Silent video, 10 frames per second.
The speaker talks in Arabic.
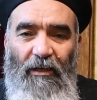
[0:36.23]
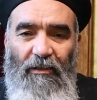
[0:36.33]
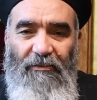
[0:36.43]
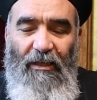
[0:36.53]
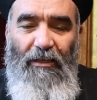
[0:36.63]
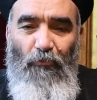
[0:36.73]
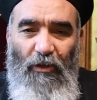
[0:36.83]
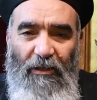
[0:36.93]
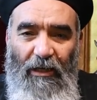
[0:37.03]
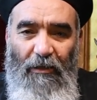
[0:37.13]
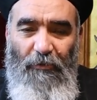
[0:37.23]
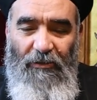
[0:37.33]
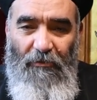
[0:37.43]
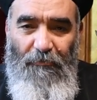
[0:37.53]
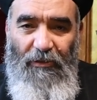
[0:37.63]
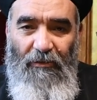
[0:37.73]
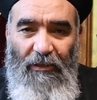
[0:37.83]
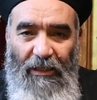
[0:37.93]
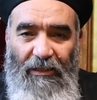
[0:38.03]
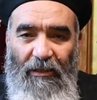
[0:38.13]
رساله موجهه من ربنا
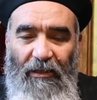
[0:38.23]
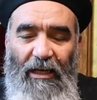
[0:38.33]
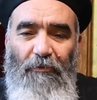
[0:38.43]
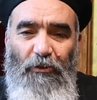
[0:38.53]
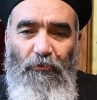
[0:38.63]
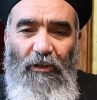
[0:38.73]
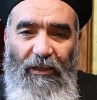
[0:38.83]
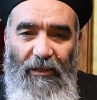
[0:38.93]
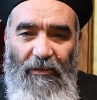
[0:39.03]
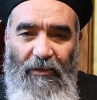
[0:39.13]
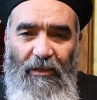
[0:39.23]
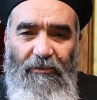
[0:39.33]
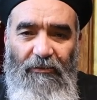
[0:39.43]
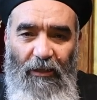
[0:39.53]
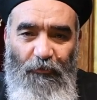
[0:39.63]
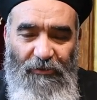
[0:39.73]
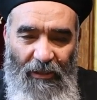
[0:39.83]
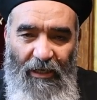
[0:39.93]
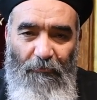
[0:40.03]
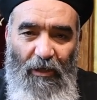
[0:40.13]
ليا الايه بتقول ايه يا ريت نحفظ
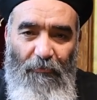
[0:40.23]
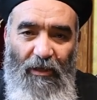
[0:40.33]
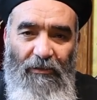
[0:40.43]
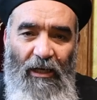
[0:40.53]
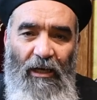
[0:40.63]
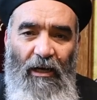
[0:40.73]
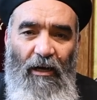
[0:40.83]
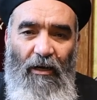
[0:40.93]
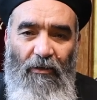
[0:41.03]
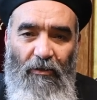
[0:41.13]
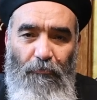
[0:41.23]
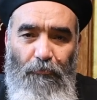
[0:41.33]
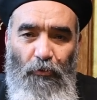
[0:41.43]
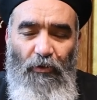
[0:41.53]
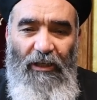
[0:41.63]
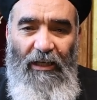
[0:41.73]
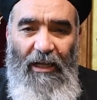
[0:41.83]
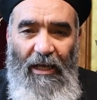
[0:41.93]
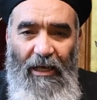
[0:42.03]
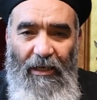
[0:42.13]
الايه مع بعض الرب
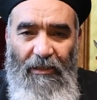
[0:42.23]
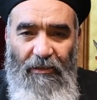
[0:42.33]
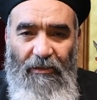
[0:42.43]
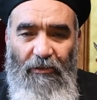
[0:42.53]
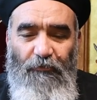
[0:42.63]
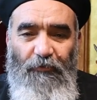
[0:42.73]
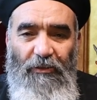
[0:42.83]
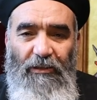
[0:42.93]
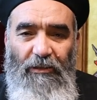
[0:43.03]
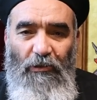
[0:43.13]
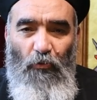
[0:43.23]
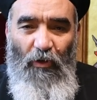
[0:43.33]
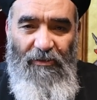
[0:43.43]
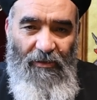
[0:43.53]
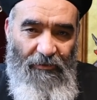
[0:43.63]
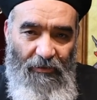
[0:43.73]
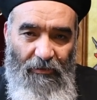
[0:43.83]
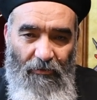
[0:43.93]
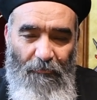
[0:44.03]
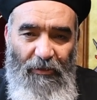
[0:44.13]
الهك في وسطك
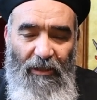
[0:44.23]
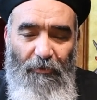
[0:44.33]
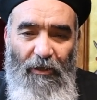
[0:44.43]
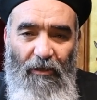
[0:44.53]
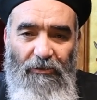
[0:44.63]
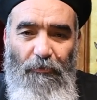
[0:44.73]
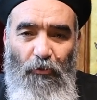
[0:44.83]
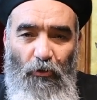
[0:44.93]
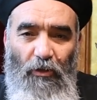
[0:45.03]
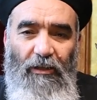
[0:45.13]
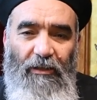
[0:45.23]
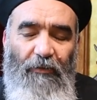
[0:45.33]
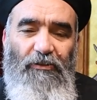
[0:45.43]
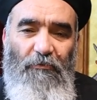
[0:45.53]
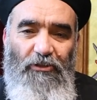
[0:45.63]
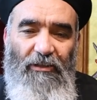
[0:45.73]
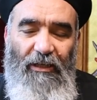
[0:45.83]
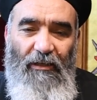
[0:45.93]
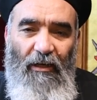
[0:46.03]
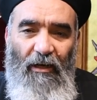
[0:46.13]
ربنا هنا بيخاطب كل نفس
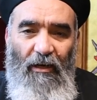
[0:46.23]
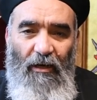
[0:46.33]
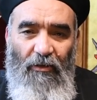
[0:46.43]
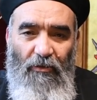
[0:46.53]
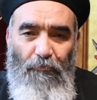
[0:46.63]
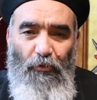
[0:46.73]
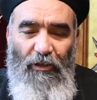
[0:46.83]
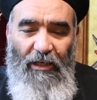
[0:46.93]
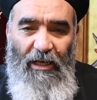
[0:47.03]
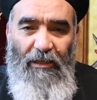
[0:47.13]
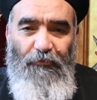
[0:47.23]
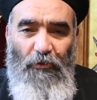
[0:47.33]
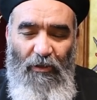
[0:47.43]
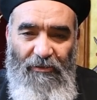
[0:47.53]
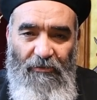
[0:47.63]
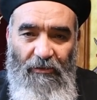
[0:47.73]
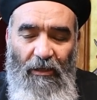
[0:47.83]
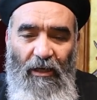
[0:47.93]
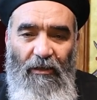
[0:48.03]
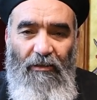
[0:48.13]
بشريه الرب الهك في وسطك
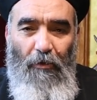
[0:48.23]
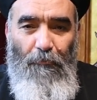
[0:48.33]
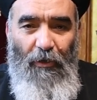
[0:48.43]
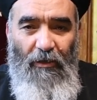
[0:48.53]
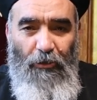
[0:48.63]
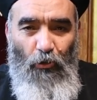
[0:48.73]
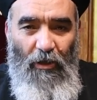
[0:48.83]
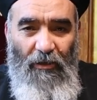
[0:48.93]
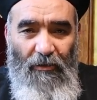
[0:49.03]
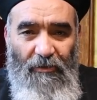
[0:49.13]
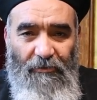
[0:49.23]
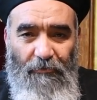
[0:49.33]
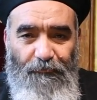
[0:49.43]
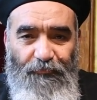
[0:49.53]
جبار يخلص